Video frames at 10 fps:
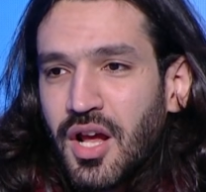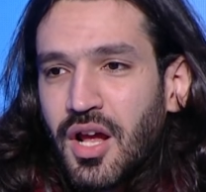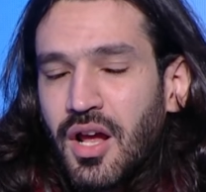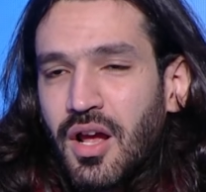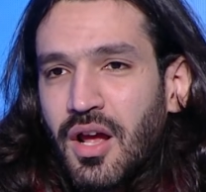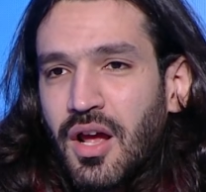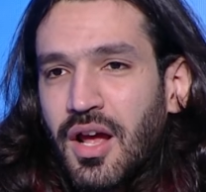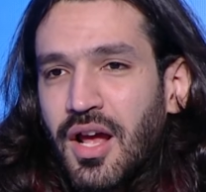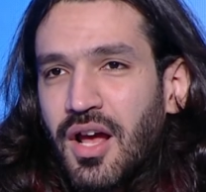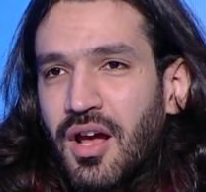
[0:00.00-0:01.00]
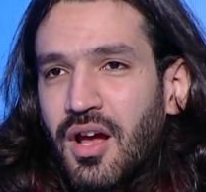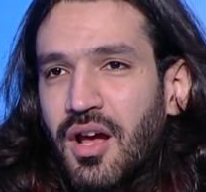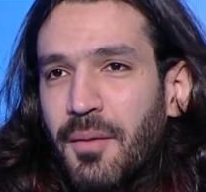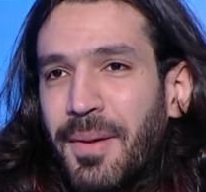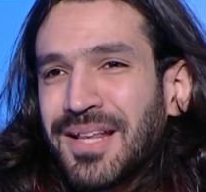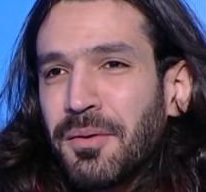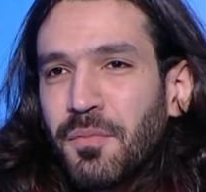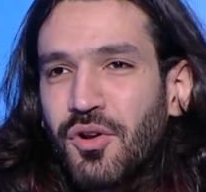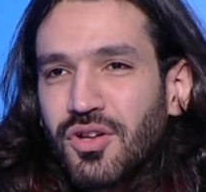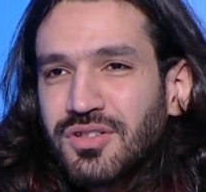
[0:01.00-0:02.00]
آه بعد ما
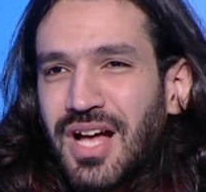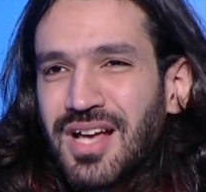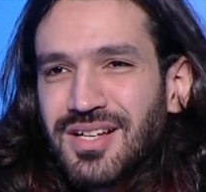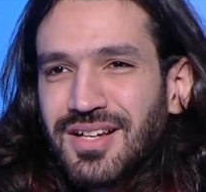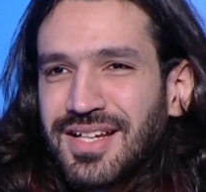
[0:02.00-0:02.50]
اتمرنت حصل